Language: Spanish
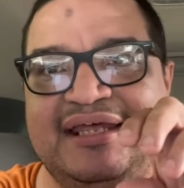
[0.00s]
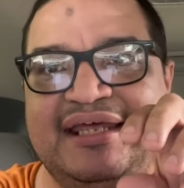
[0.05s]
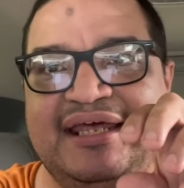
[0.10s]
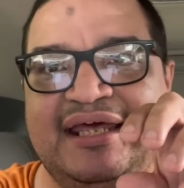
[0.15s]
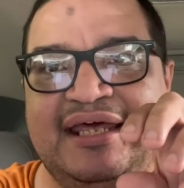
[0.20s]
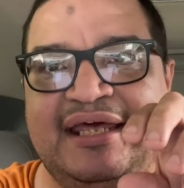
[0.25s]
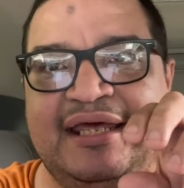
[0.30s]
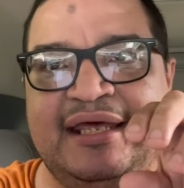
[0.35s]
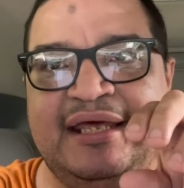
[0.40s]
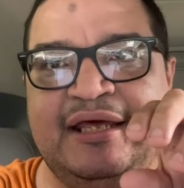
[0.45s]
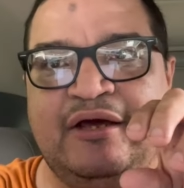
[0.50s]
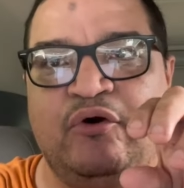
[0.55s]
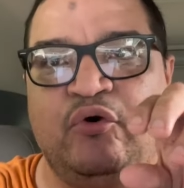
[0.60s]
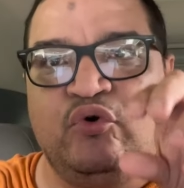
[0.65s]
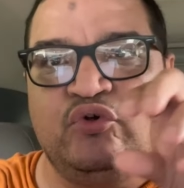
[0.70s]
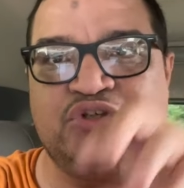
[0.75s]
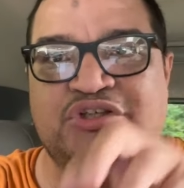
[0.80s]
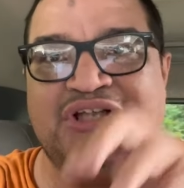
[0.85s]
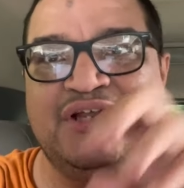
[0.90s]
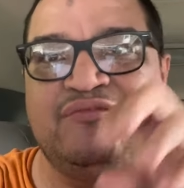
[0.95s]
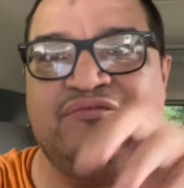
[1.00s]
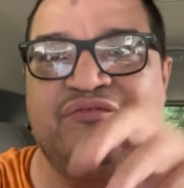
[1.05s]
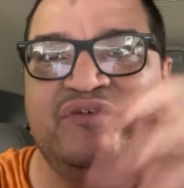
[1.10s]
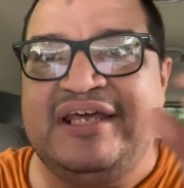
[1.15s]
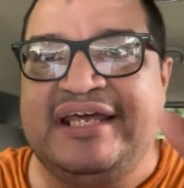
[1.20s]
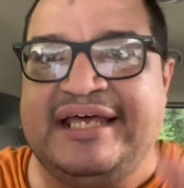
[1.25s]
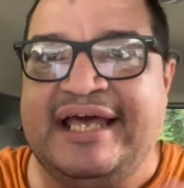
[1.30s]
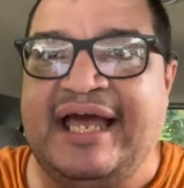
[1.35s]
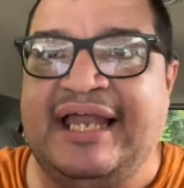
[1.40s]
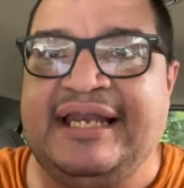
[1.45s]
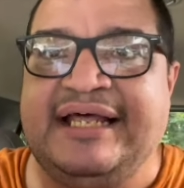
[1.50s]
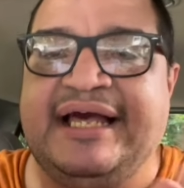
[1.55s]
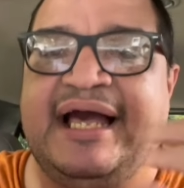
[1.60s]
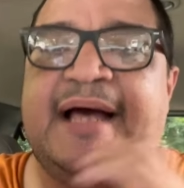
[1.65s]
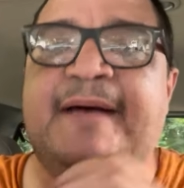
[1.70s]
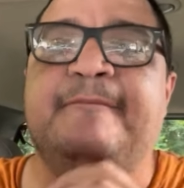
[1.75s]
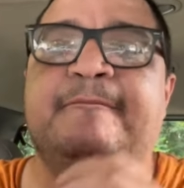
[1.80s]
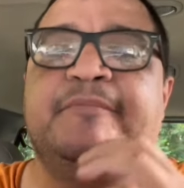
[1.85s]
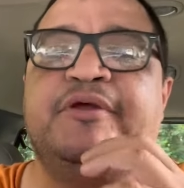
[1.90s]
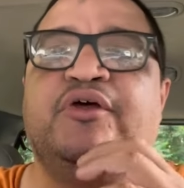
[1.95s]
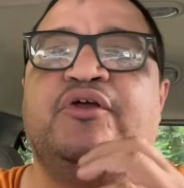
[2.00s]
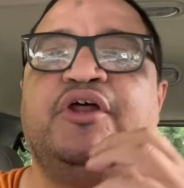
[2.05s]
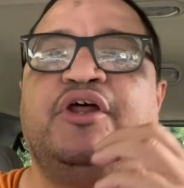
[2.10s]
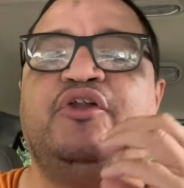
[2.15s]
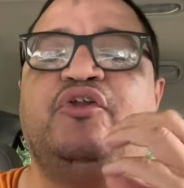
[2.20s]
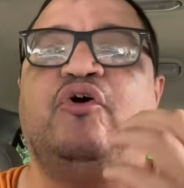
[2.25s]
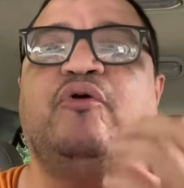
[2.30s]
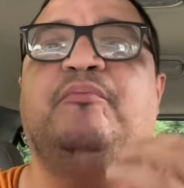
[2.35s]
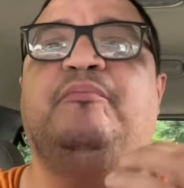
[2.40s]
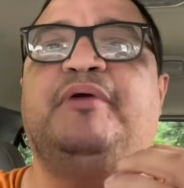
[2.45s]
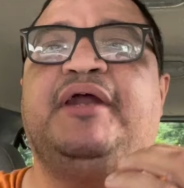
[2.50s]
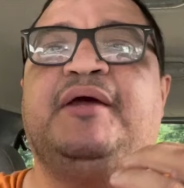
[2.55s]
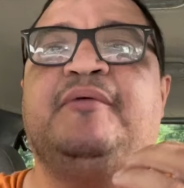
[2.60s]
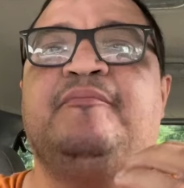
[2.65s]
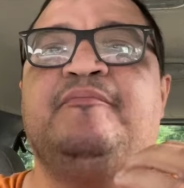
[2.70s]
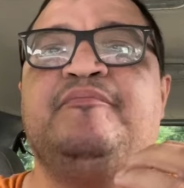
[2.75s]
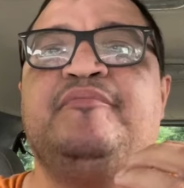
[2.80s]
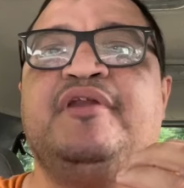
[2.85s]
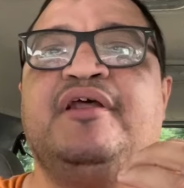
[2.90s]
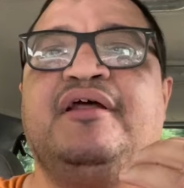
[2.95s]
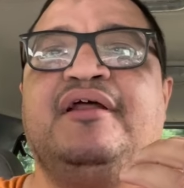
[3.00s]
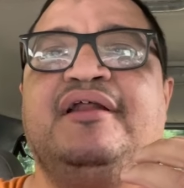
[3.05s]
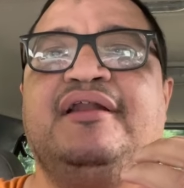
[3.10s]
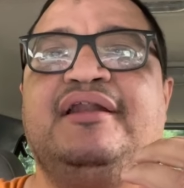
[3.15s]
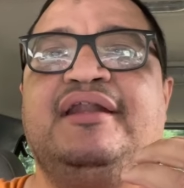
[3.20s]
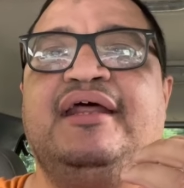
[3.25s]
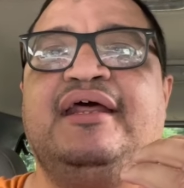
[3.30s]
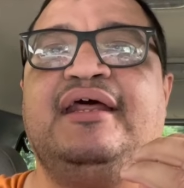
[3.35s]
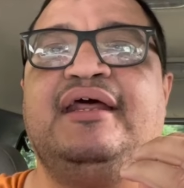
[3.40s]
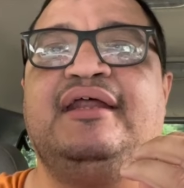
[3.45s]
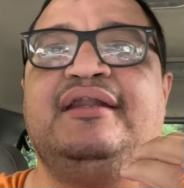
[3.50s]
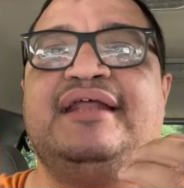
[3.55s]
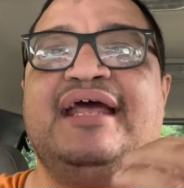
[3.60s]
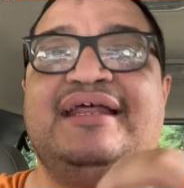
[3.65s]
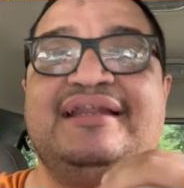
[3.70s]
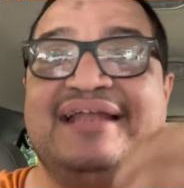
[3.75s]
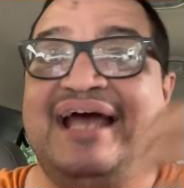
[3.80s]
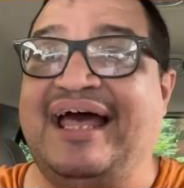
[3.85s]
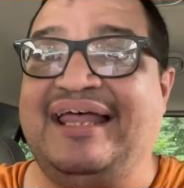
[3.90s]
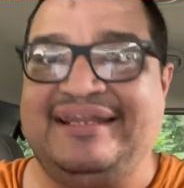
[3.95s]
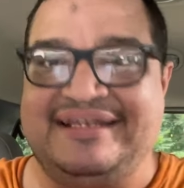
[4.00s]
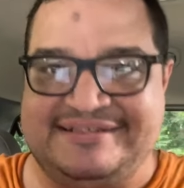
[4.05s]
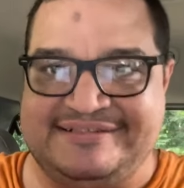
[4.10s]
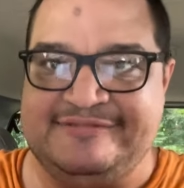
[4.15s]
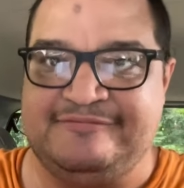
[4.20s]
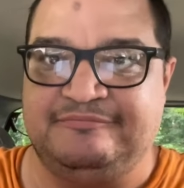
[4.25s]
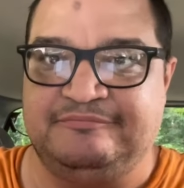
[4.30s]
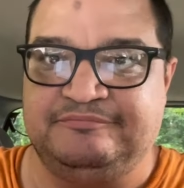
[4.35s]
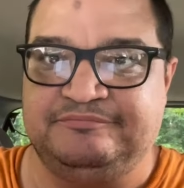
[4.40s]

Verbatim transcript: eh, justifica el cambio de nombre de deidades.